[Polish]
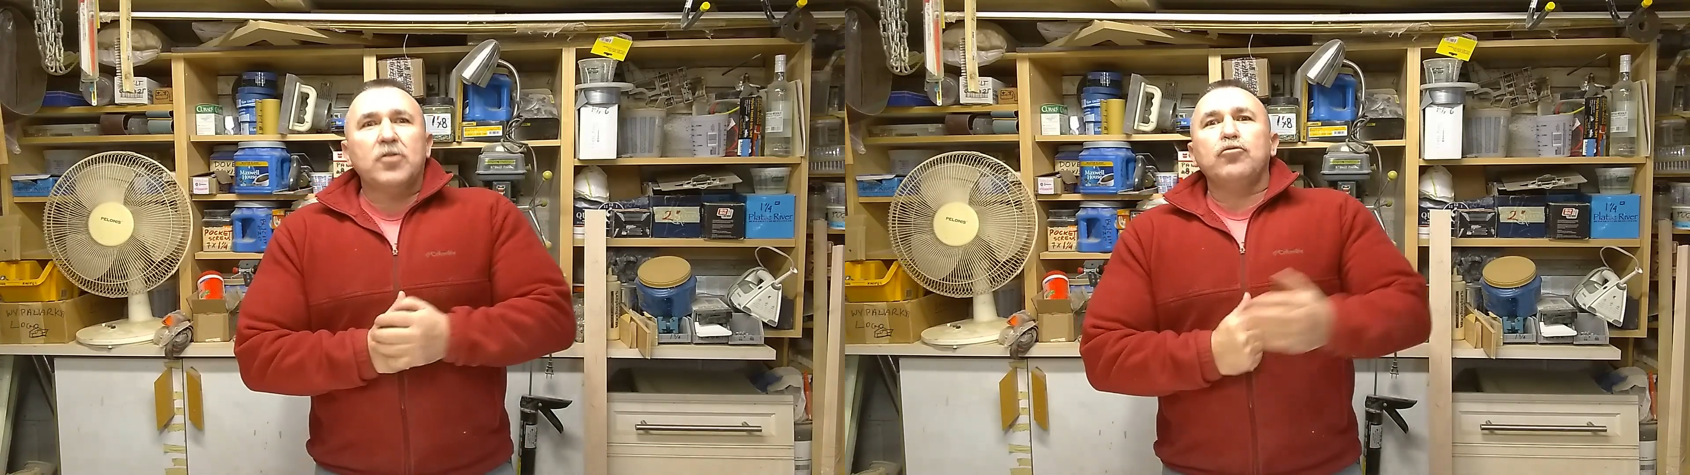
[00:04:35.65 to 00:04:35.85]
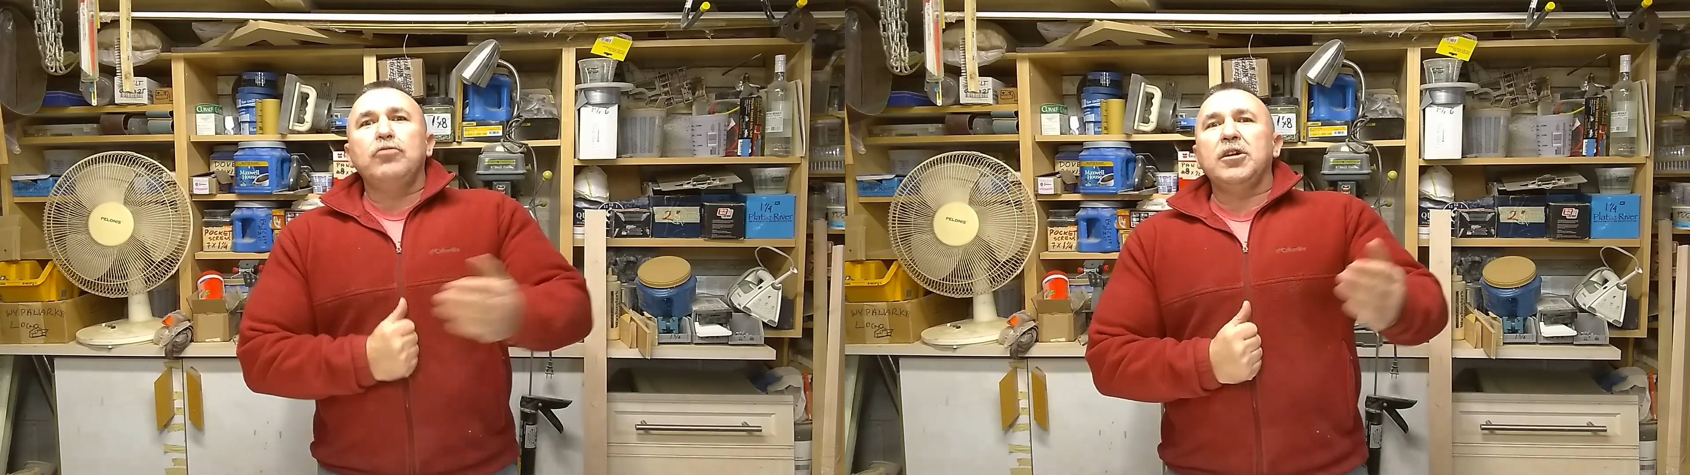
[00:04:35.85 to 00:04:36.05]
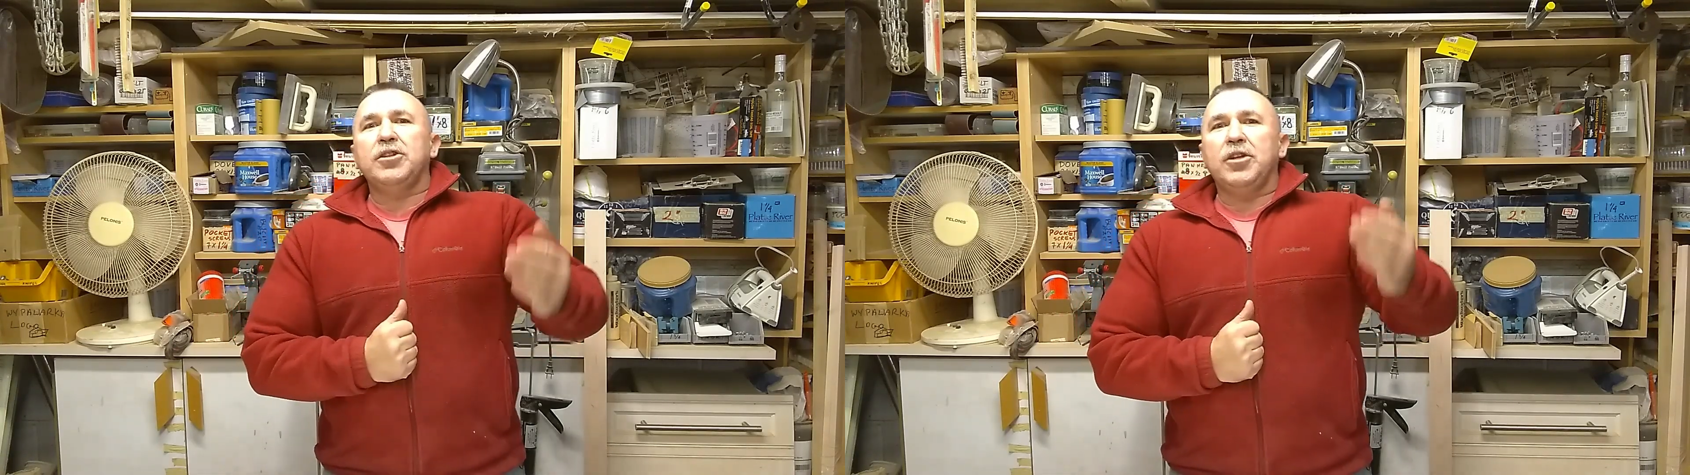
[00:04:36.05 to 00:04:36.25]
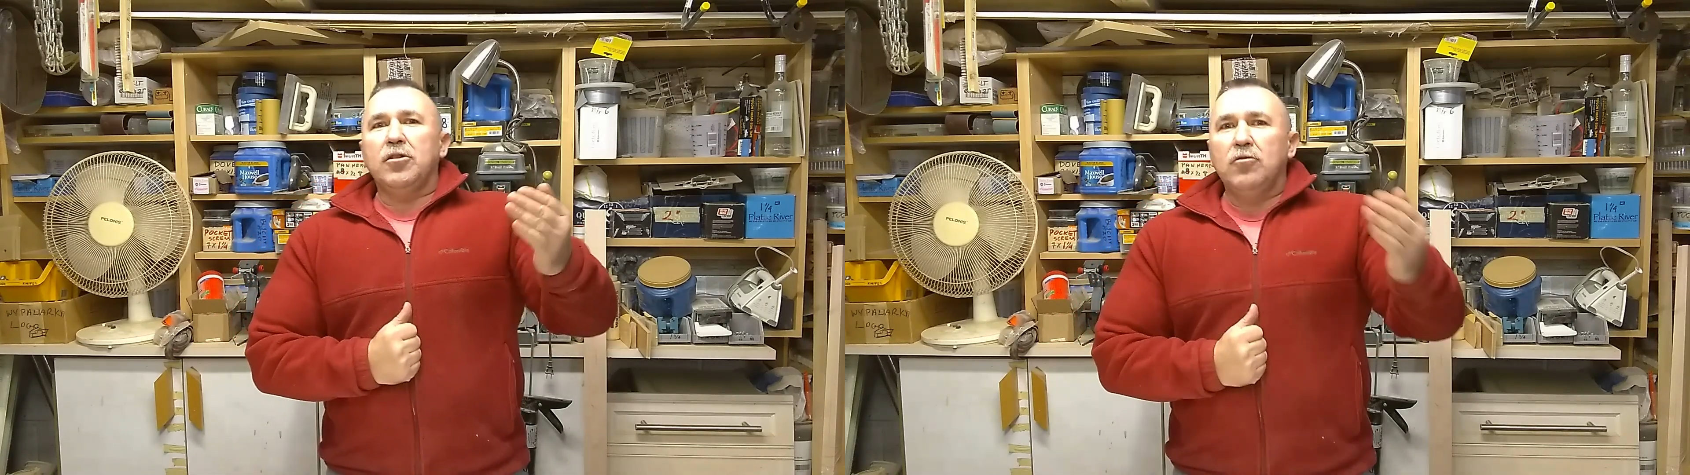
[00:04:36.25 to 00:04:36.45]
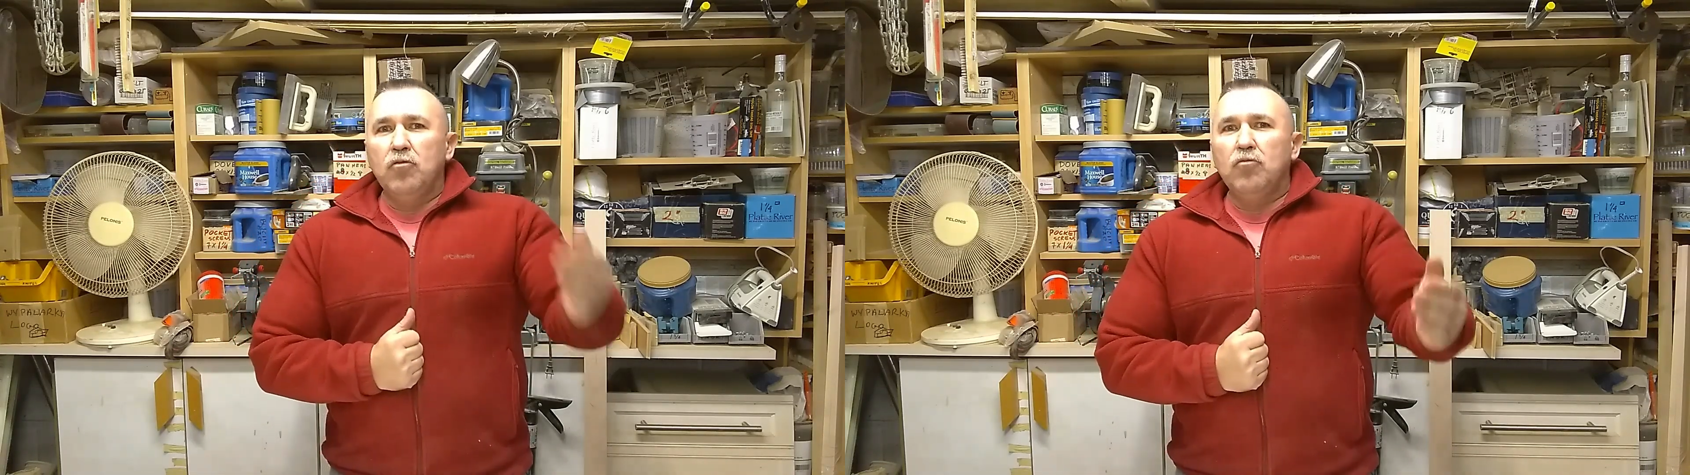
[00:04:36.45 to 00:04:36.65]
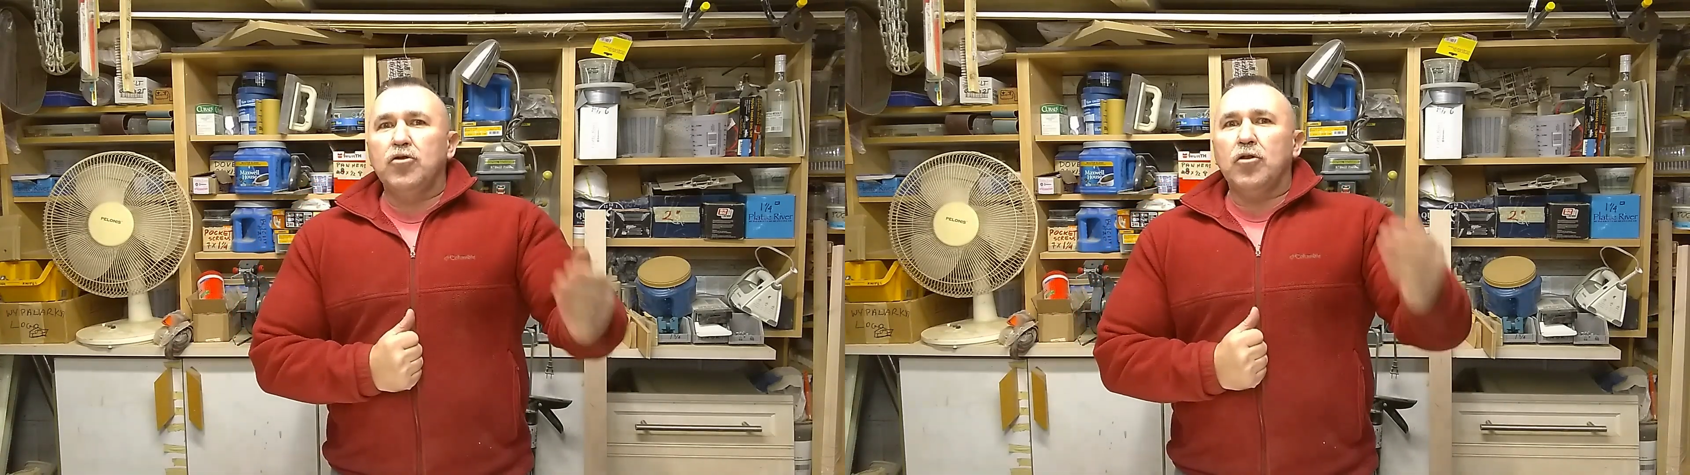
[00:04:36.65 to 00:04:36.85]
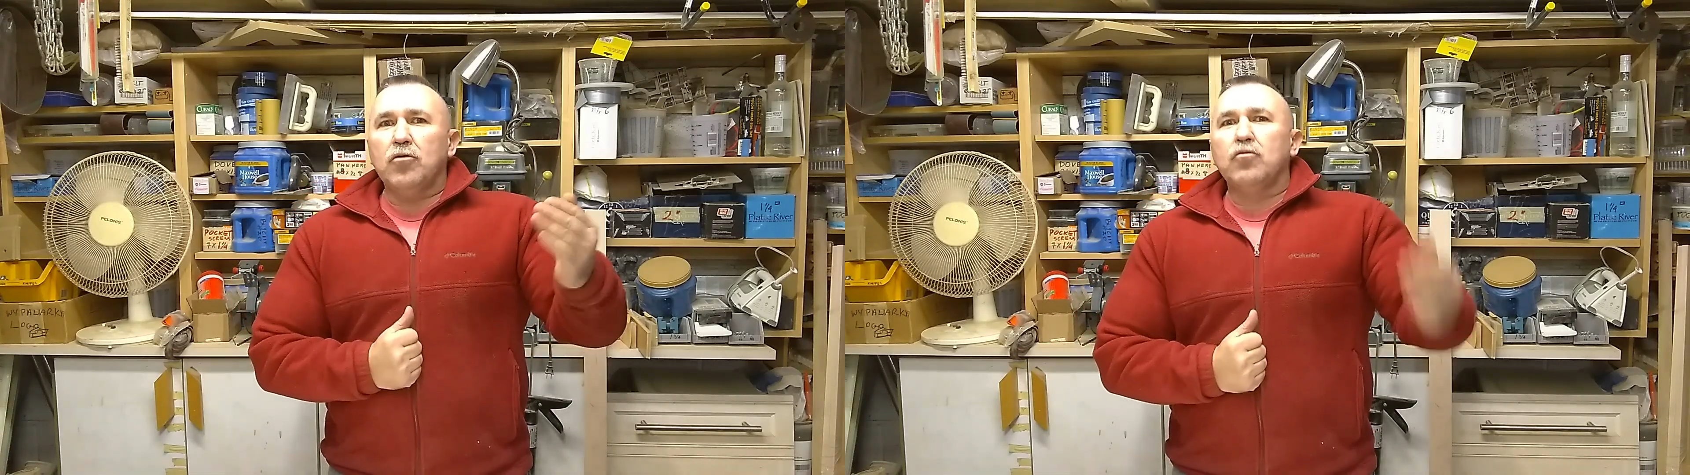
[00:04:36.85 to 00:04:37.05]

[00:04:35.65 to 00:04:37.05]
czuje się dużo,